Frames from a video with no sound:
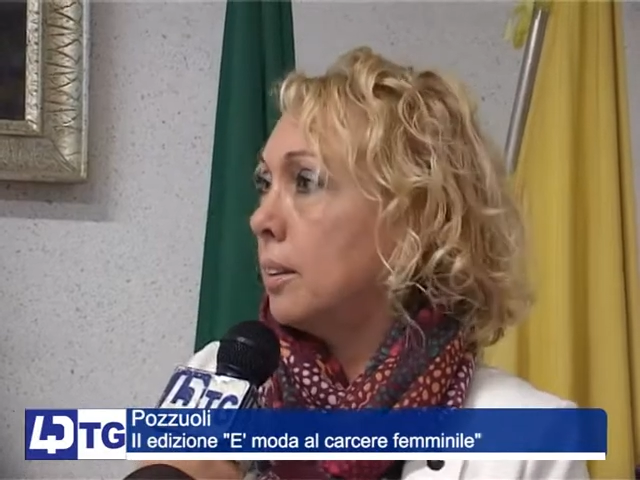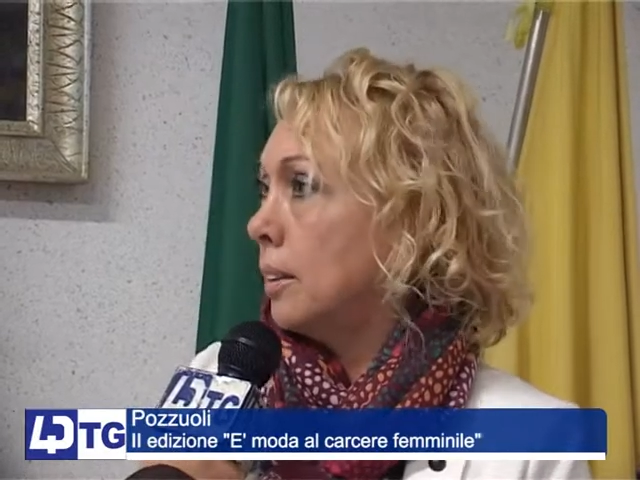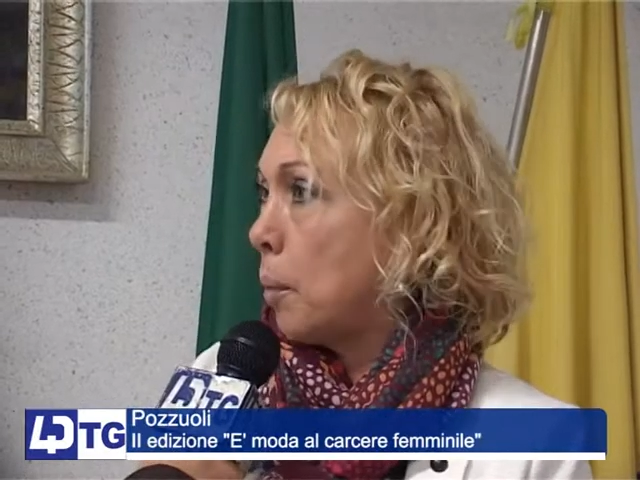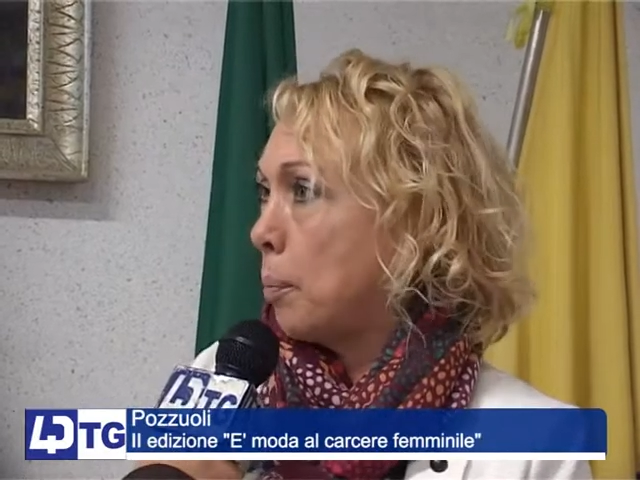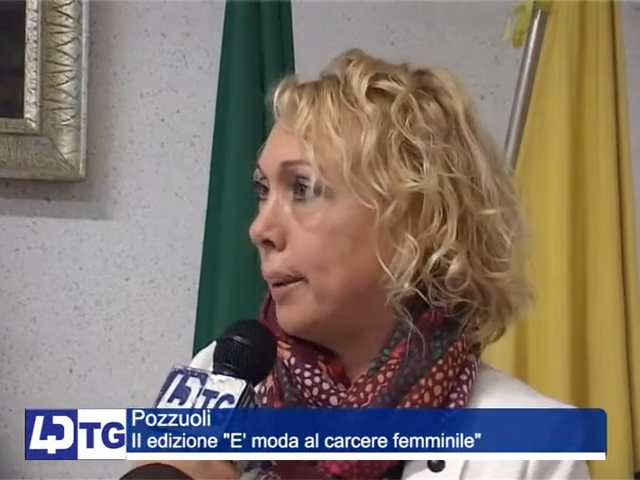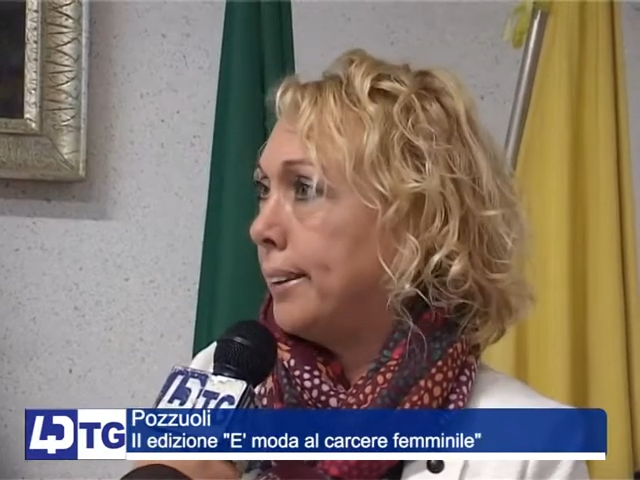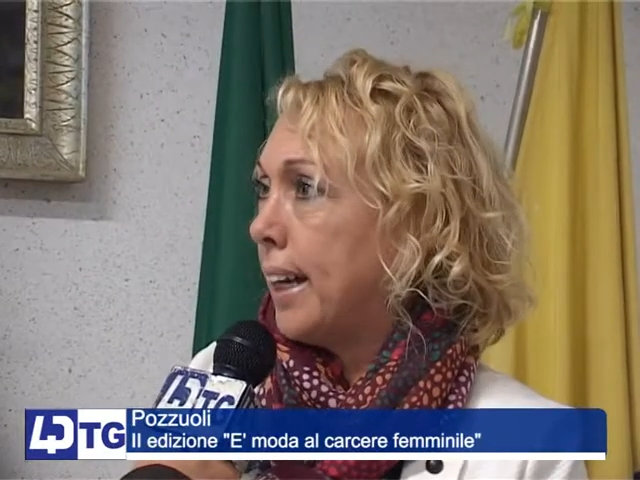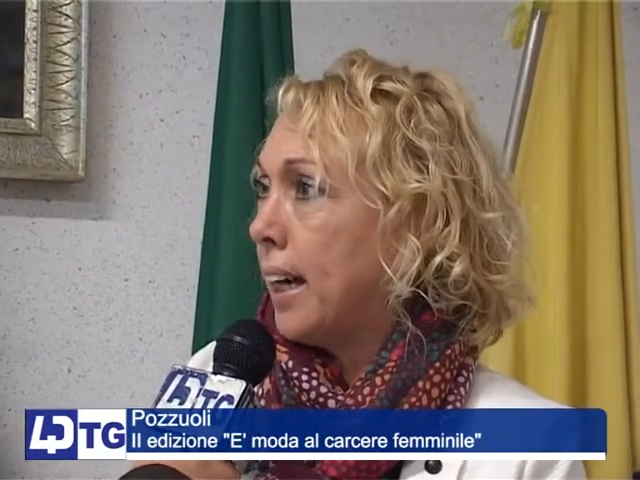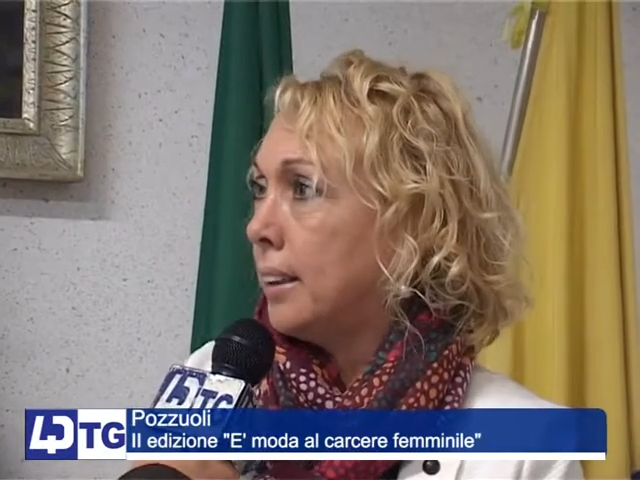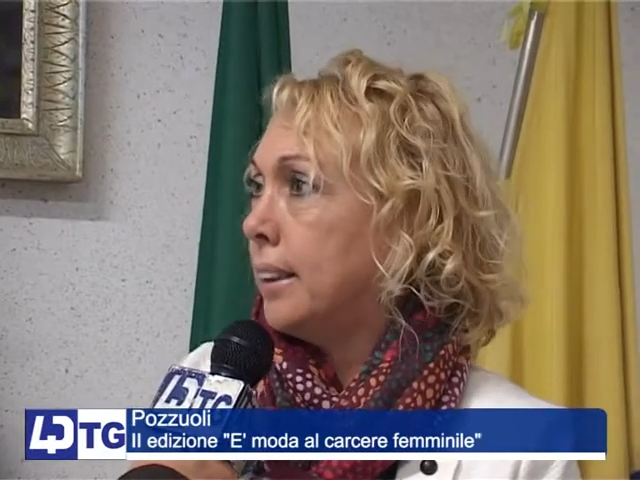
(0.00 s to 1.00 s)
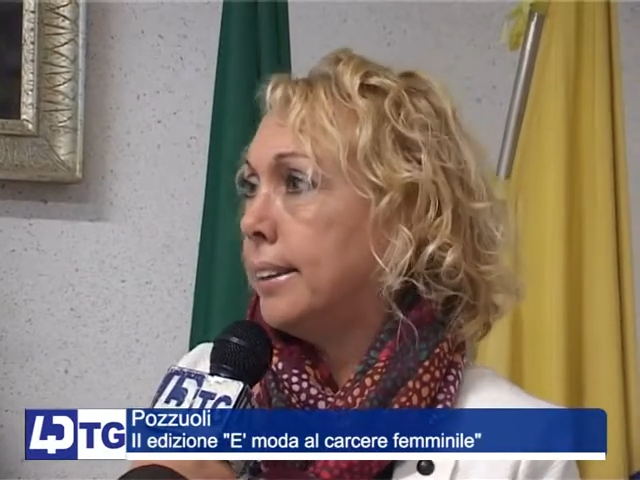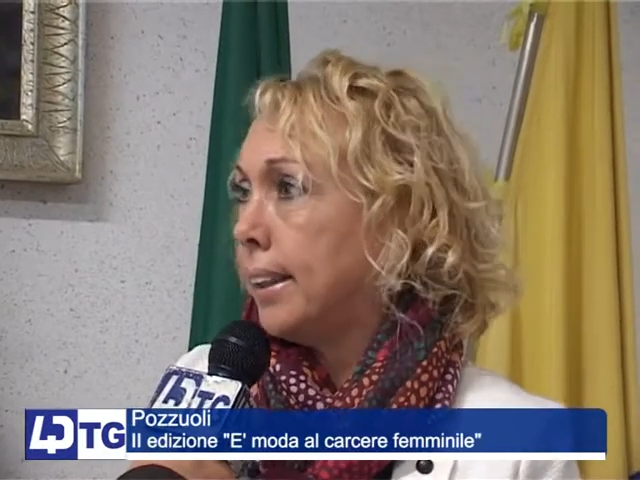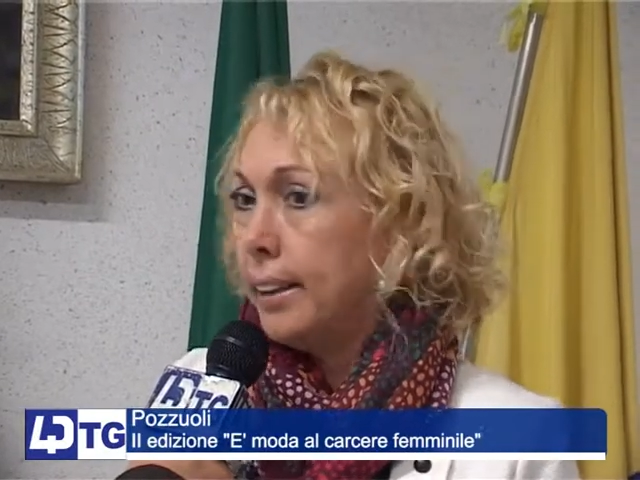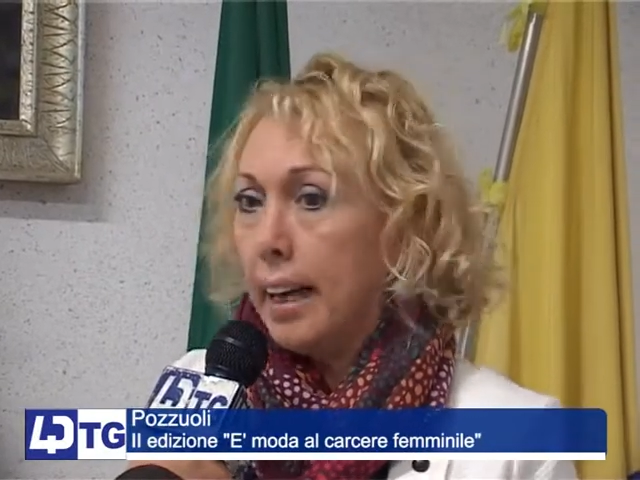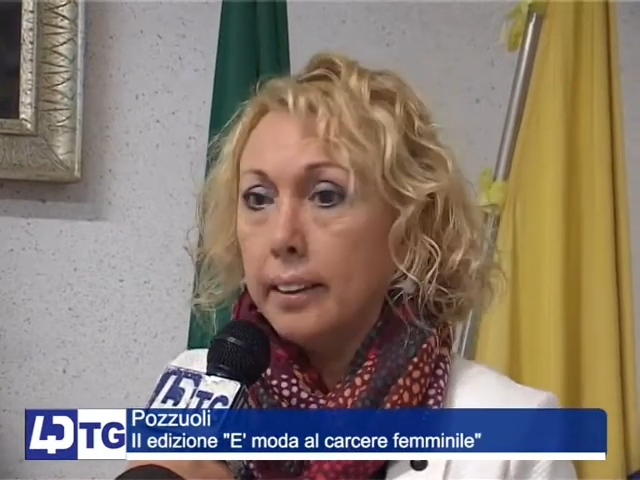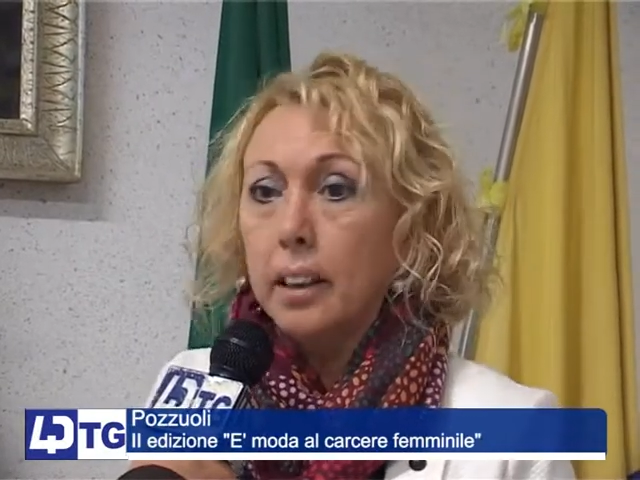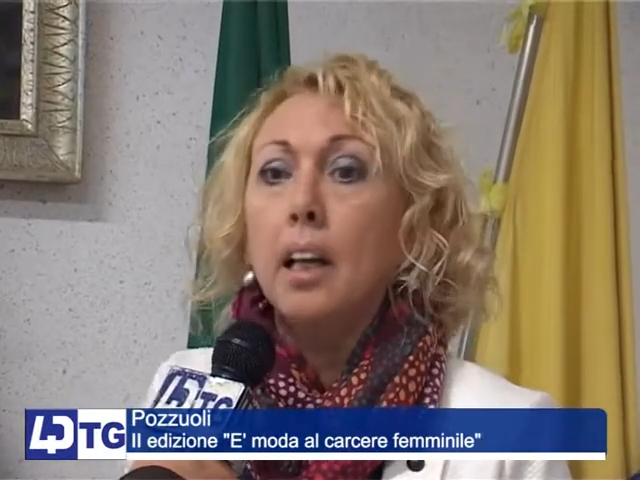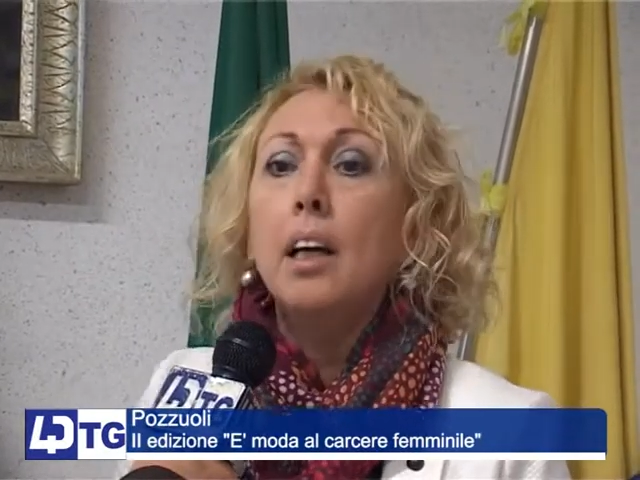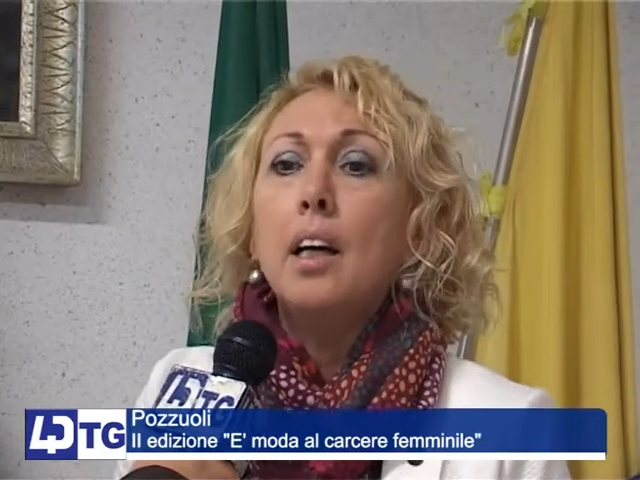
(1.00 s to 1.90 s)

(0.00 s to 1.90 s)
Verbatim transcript: napoletana e italiana.